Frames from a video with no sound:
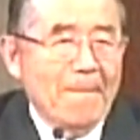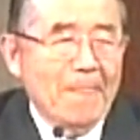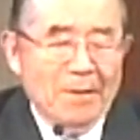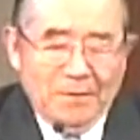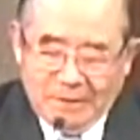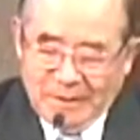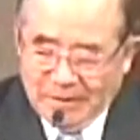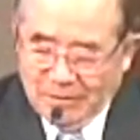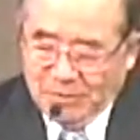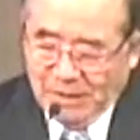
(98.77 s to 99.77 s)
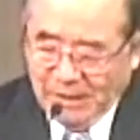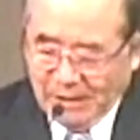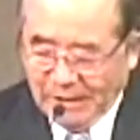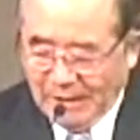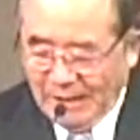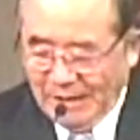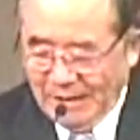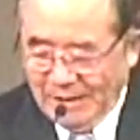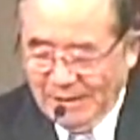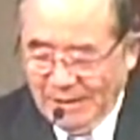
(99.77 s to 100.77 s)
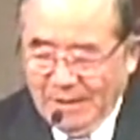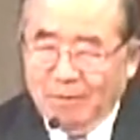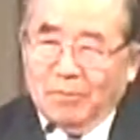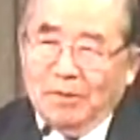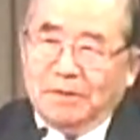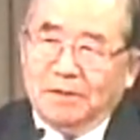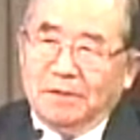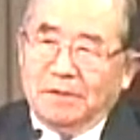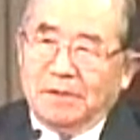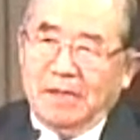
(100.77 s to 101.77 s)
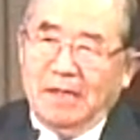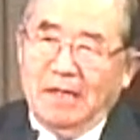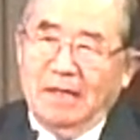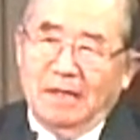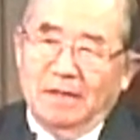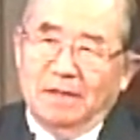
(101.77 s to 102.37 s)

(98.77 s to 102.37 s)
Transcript: 이렇게 지금 세계가 벌써 세